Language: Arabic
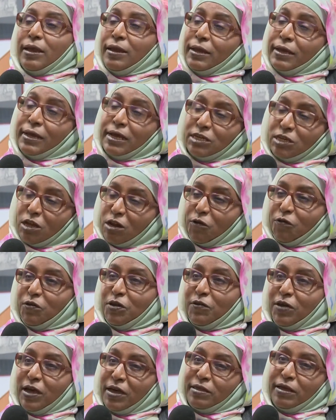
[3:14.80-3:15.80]
اللي
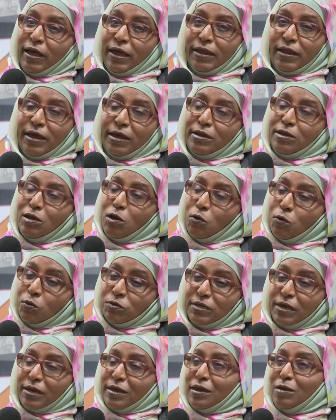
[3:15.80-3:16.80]
كيشرفني في هذا على أنه
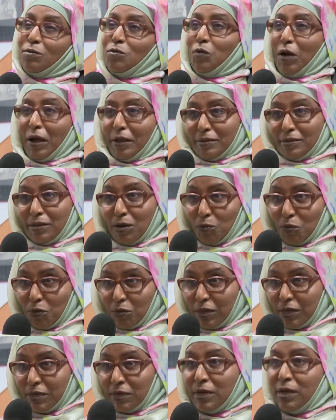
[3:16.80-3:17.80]
تكريم واحد
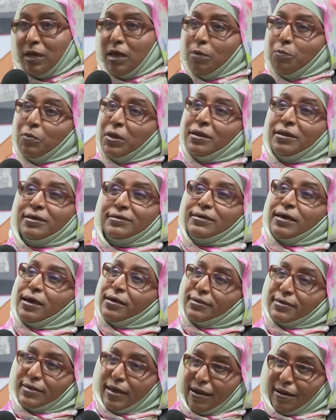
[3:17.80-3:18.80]
نموذج من نساء
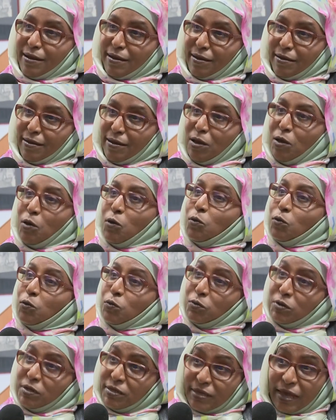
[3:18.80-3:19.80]
الصحراء
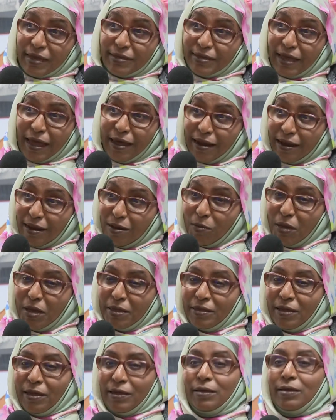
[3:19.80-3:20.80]
ونساء الصحراء
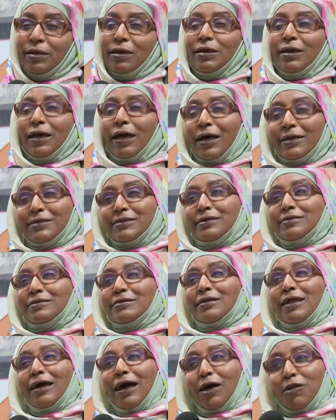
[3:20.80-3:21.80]
لماذا؟ خاصة
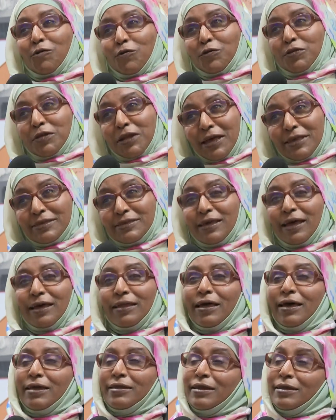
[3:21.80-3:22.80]
لا عرفوا الناس
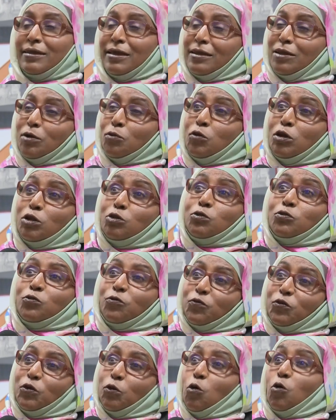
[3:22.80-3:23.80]
على أننا ولدت
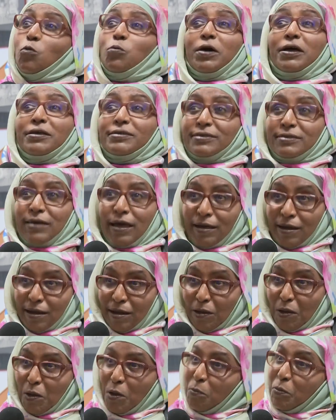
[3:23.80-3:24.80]
في عمق
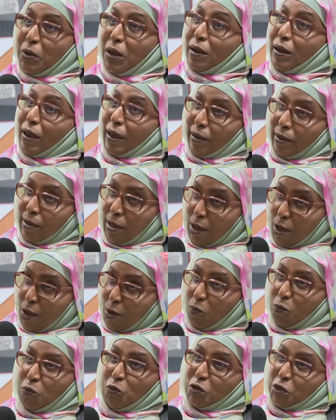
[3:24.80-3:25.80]
الصحراء
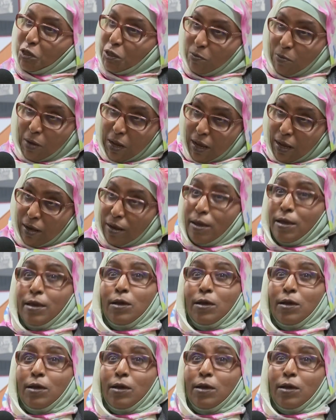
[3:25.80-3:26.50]
بالخيام والجمال